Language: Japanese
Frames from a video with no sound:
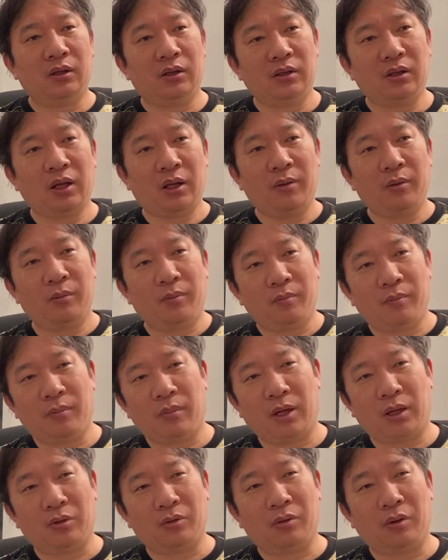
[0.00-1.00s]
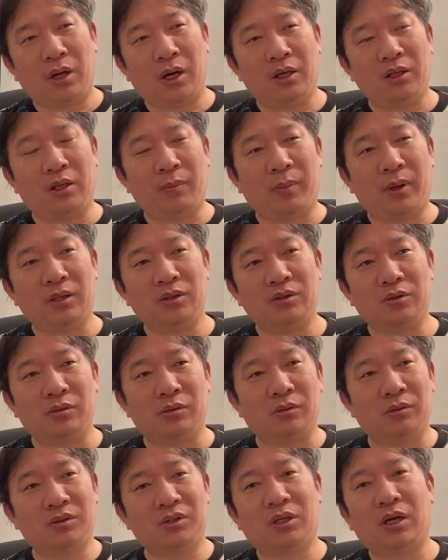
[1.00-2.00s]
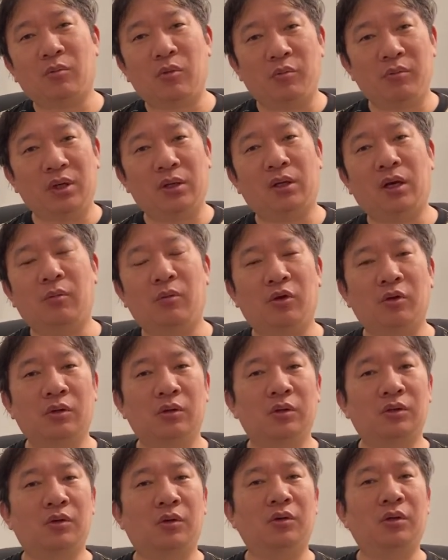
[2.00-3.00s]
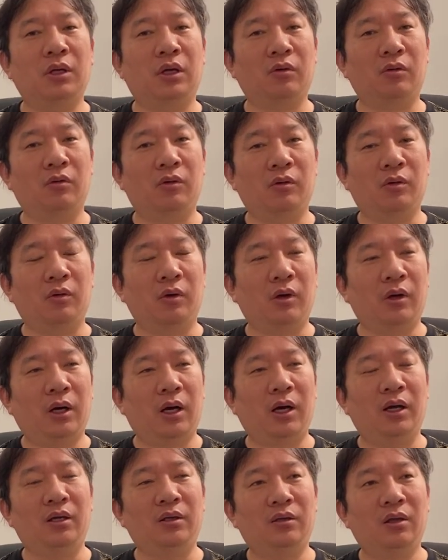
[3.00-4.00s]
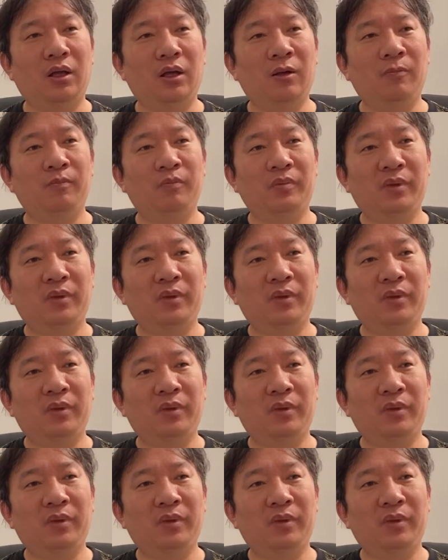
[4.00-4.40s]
ね、あの、履いたパンツを2日も3日も、そういうのを履いて、